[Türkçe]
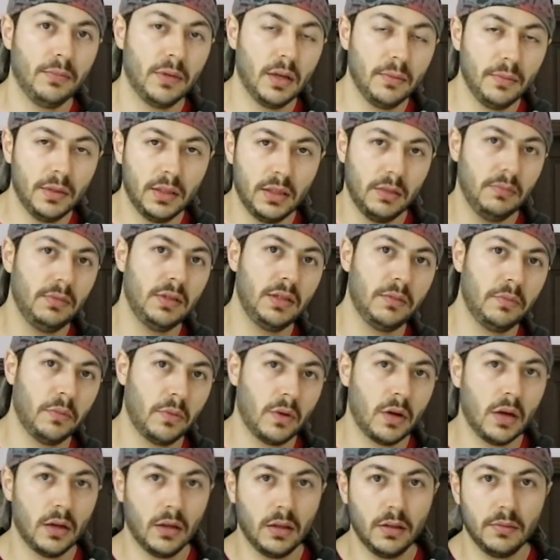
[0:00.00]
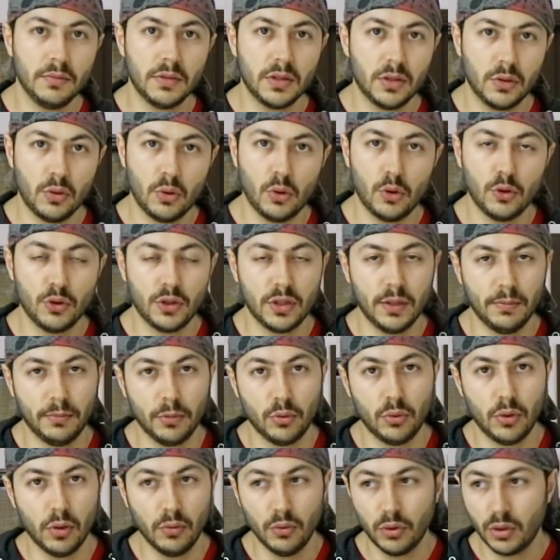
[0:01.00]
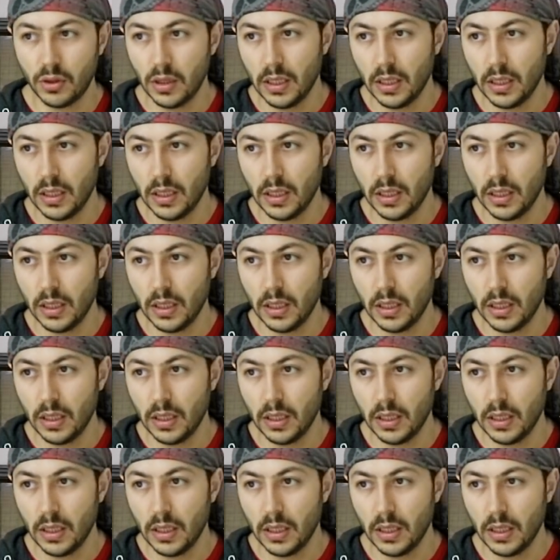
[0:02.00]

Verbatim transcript: Tabii ki bizim kanalımızın konsepti dövüş